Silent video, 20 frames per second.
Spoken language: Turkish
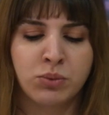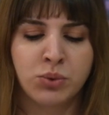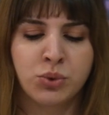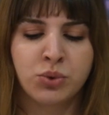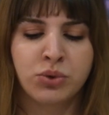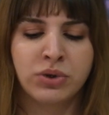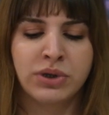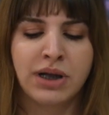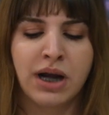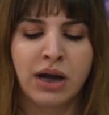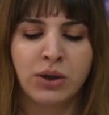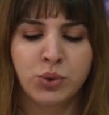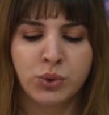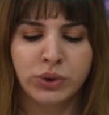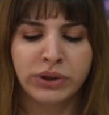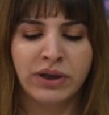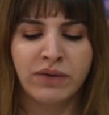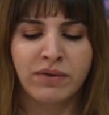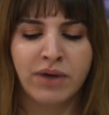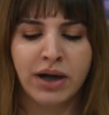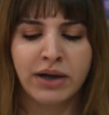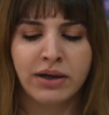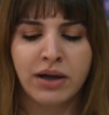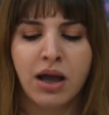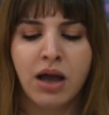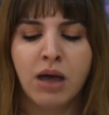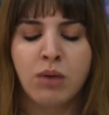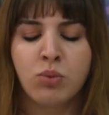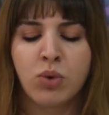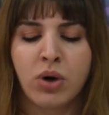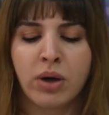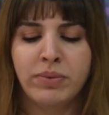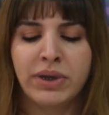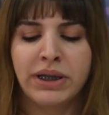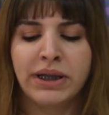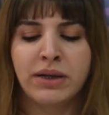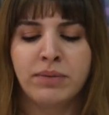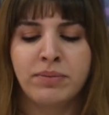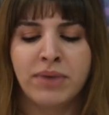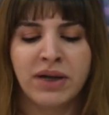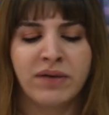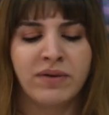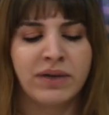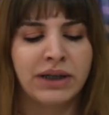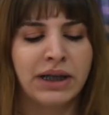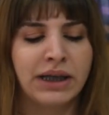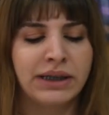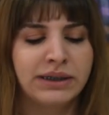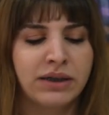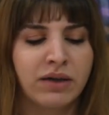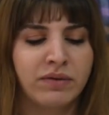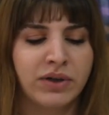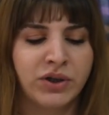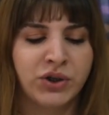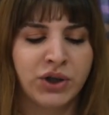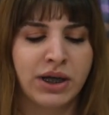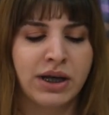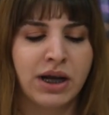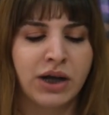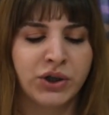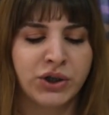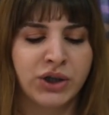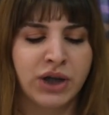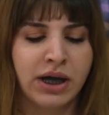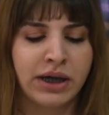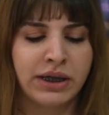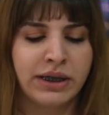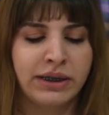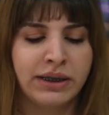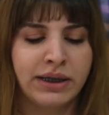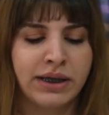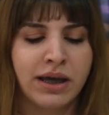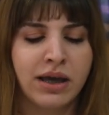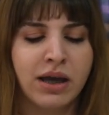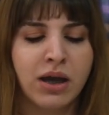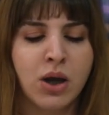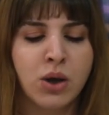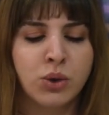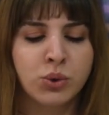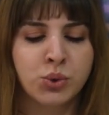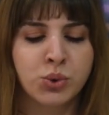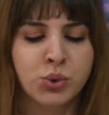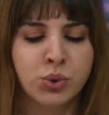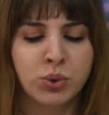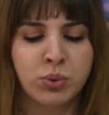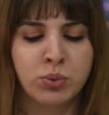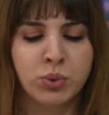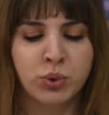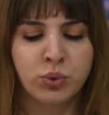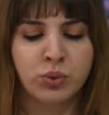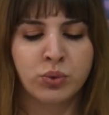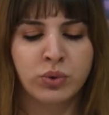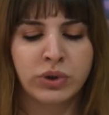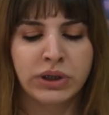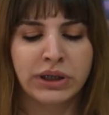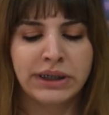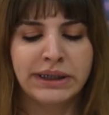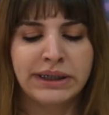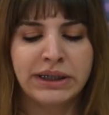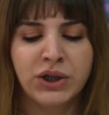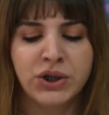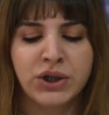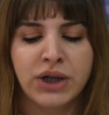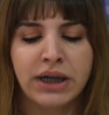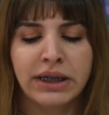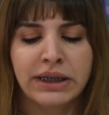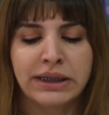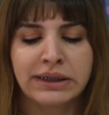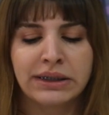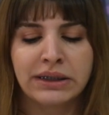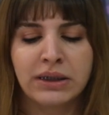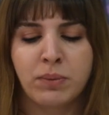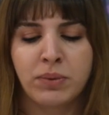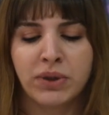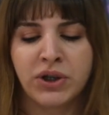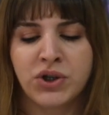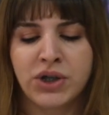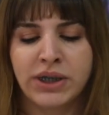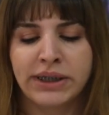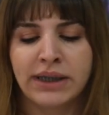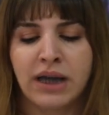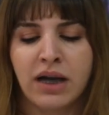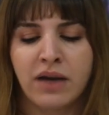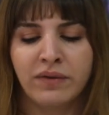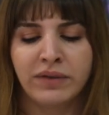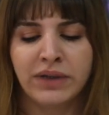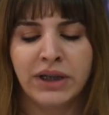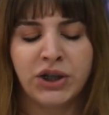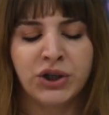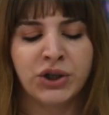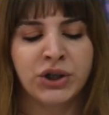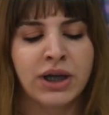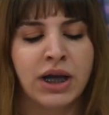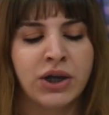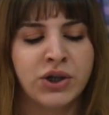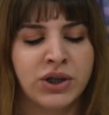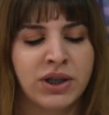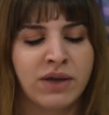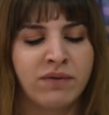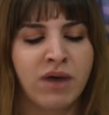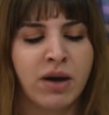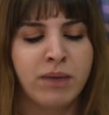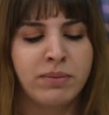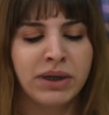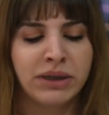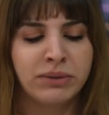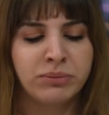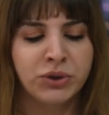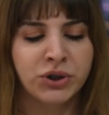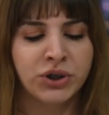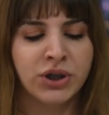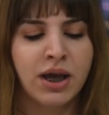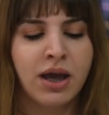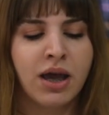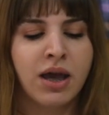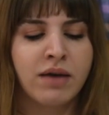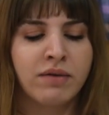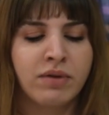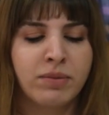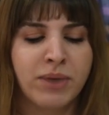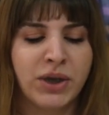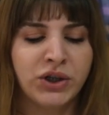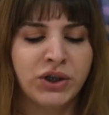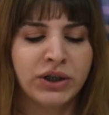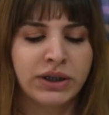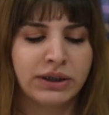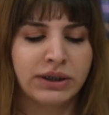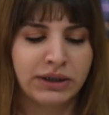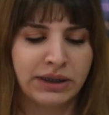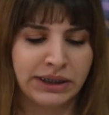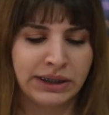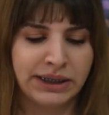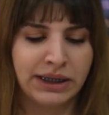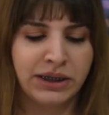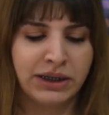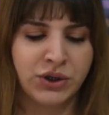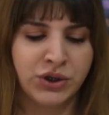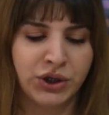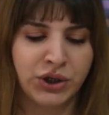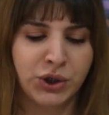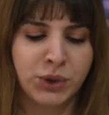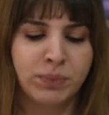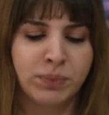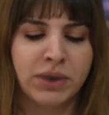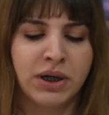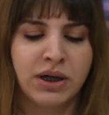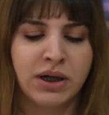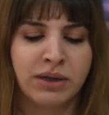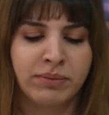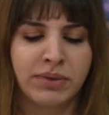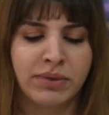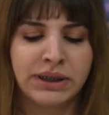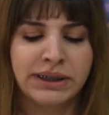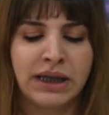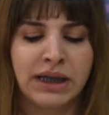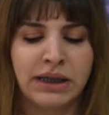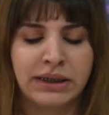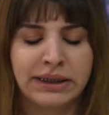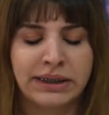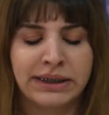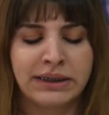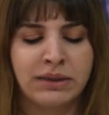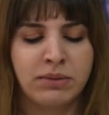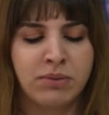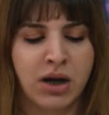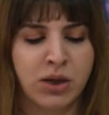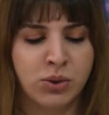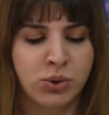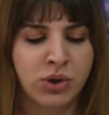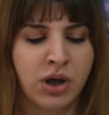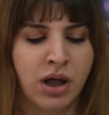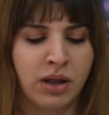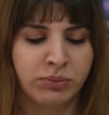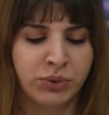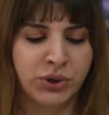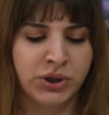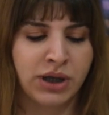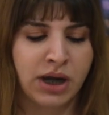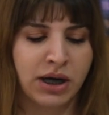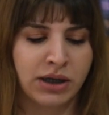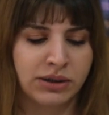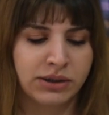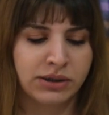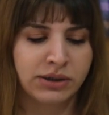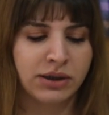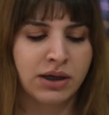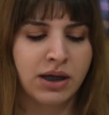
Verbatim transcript: Müdürü Diren Yurtsever, muhabirleri Berivan Altan ve Ceylan Şahinli'ye tutuklu bulundukları Sincan Kadın Kapalı Cezaevinde işkence devam etmiş ve 5 gazeteci çıplak arama saldırısına maruz kalmışlardır.